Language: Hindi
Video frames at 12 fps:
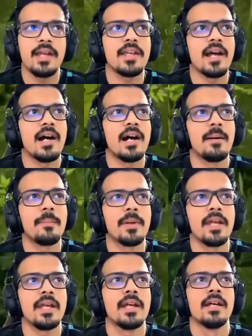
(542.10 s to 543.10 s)
यहाँ पे
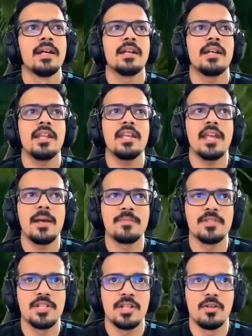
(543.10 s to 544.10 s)

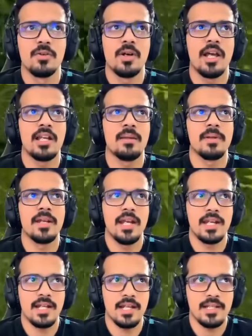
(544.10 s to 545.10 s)
टीएमजी को
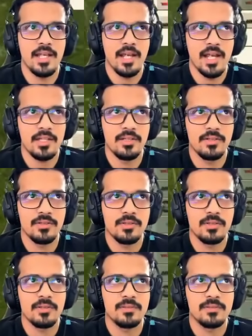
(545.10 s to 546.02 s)
एलिमिनेट कर दिया गया दोस्तों